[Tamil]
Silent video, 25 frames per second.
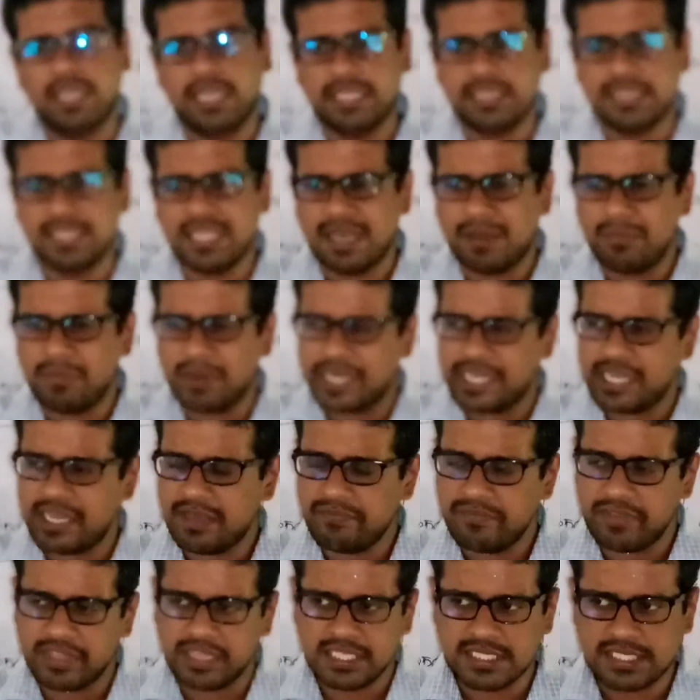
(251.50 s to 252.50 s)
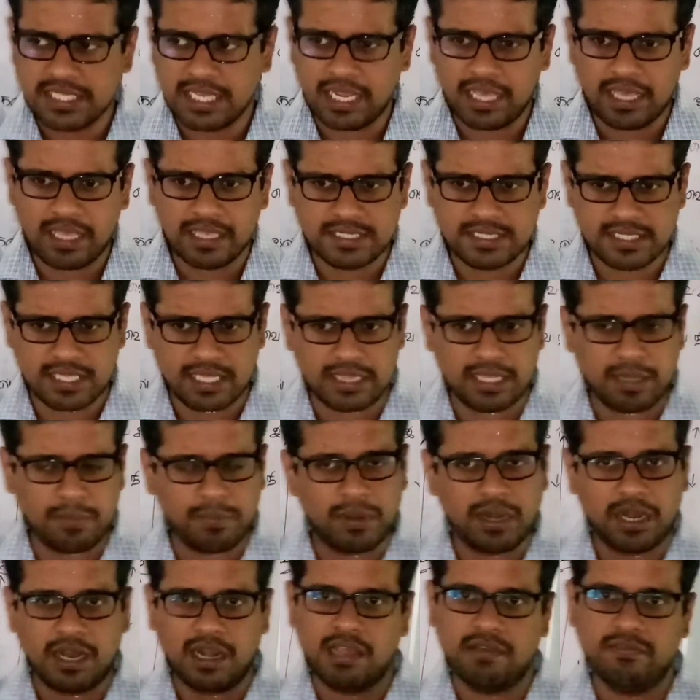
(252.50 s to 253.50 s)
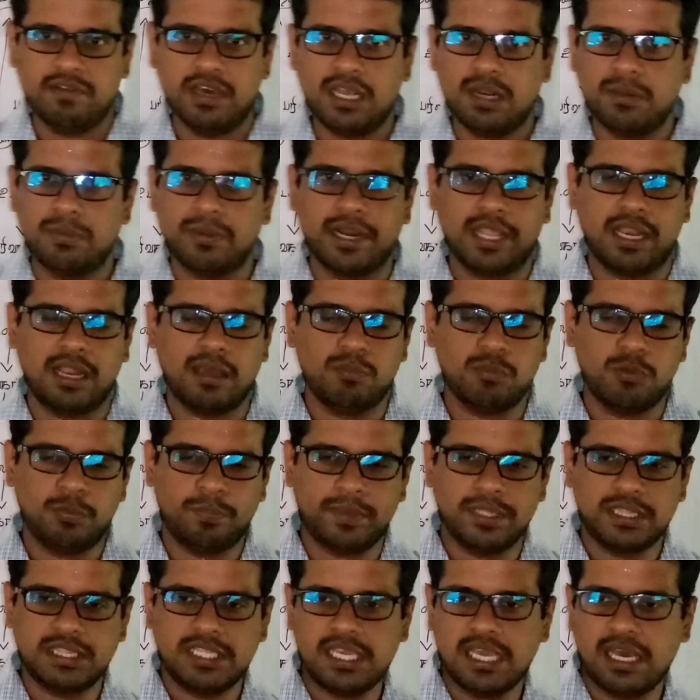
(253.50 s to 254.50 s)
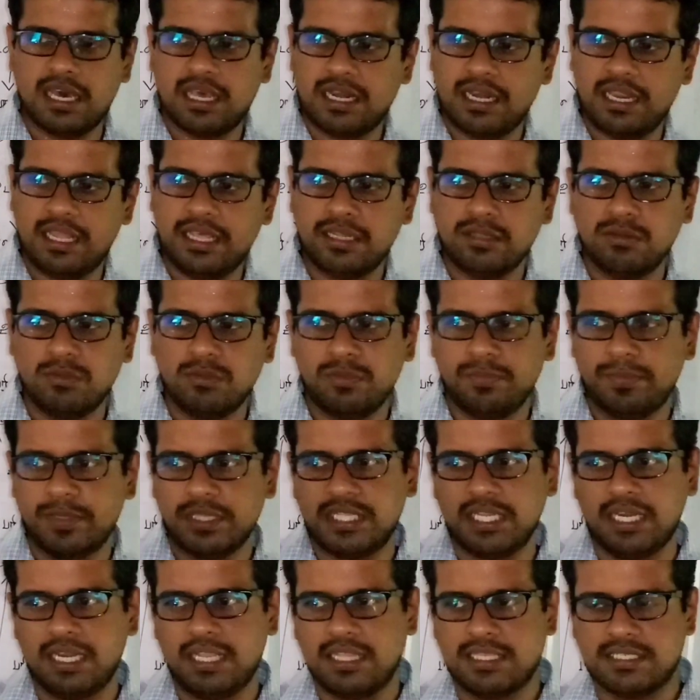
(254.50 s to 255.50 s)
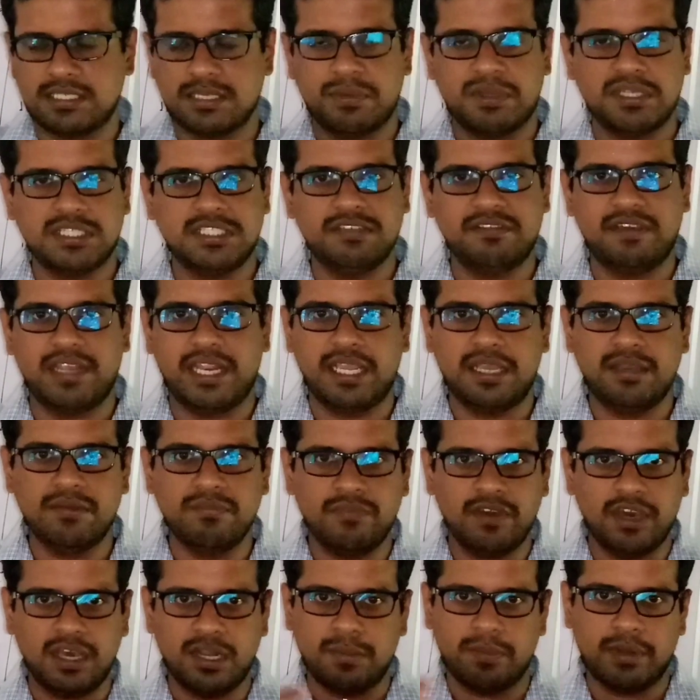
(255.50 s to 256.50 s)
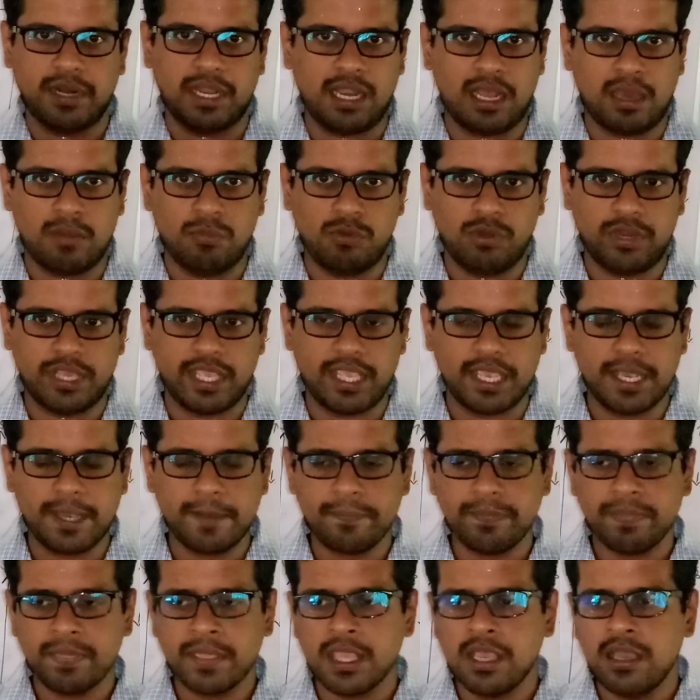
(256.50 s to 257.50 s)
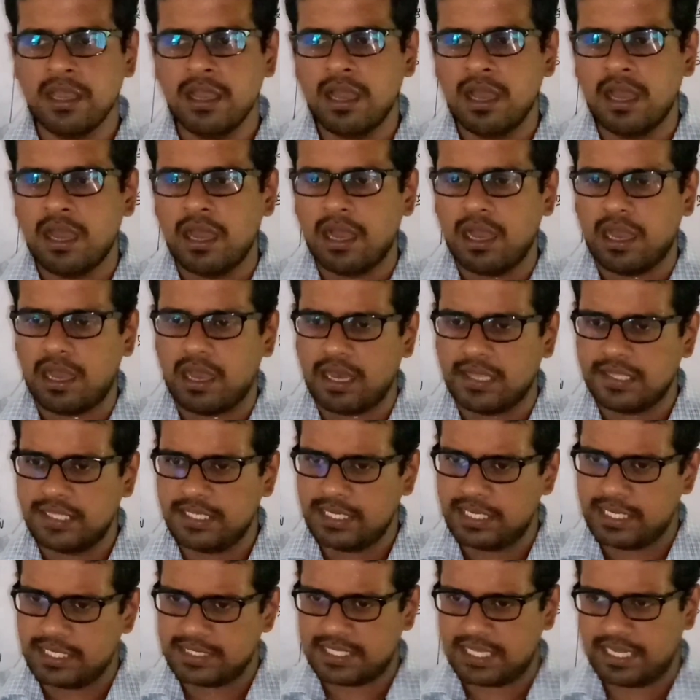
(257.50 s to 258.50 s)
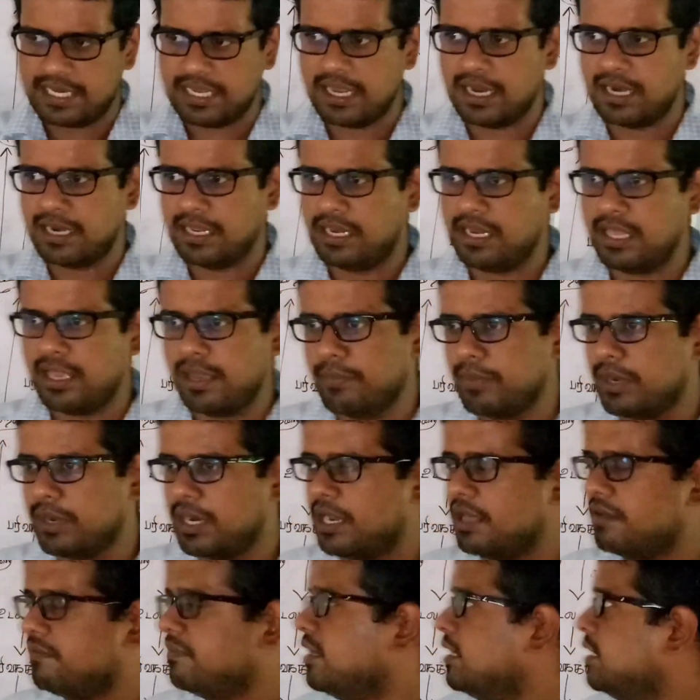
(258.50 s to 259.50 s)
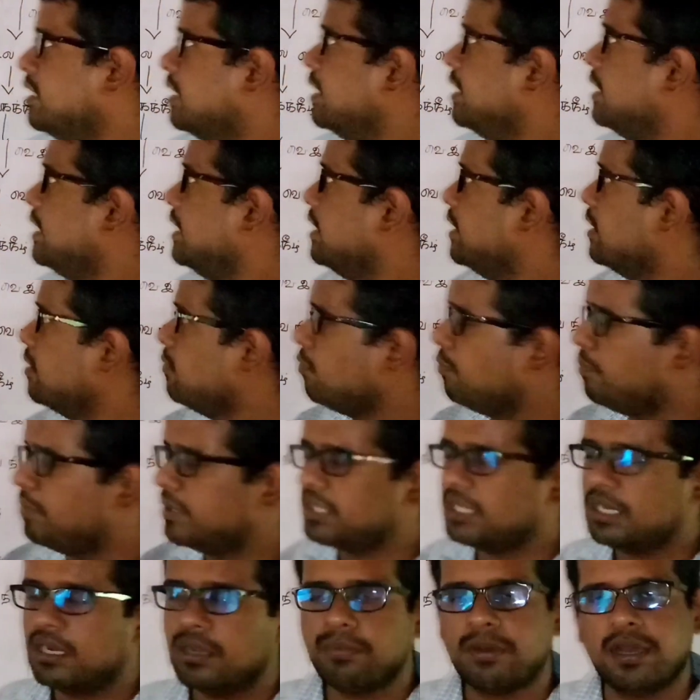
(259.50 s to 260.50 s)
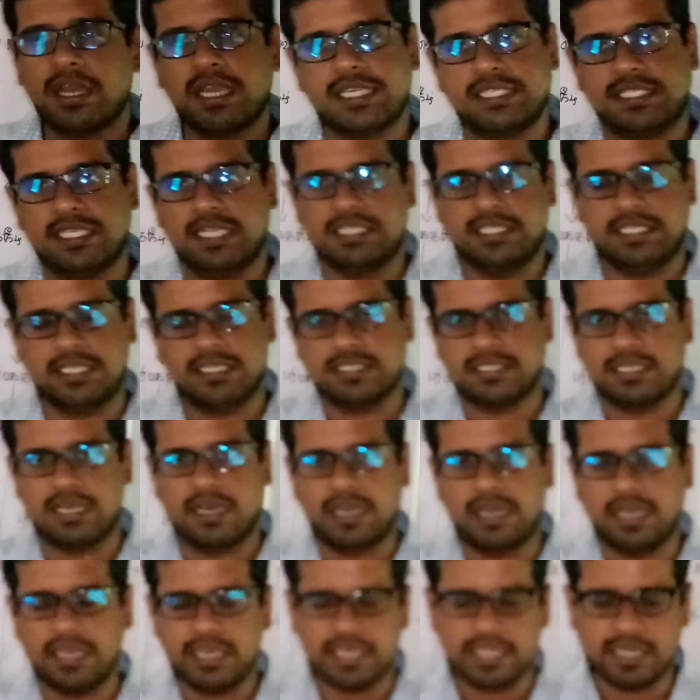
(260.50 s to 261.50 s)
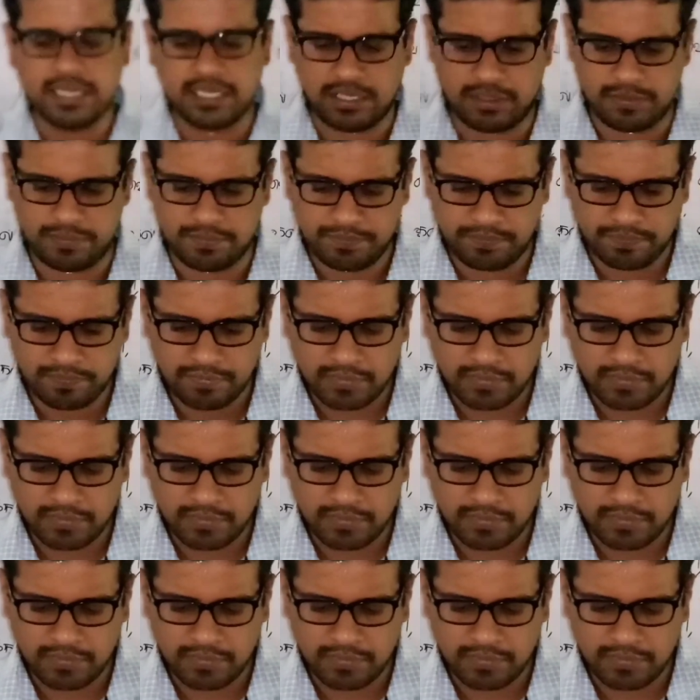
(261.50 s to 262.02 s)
இந்த மட்டம் வந்து சில சந்தர்ப்பங்களில் வேறுபடலாம் முப்பத்தி ஆறுலேருந்து முப்பத்தேழு தசம் அஞ்சு வரைக்கும் வேறுபடலாம் ஒழிய அதிண்ட சரியான நியம அளவுன்னு கேட்டிங்கன்னா முப்பத்தேழு பாகை செல்சியஸாக இருக்கும்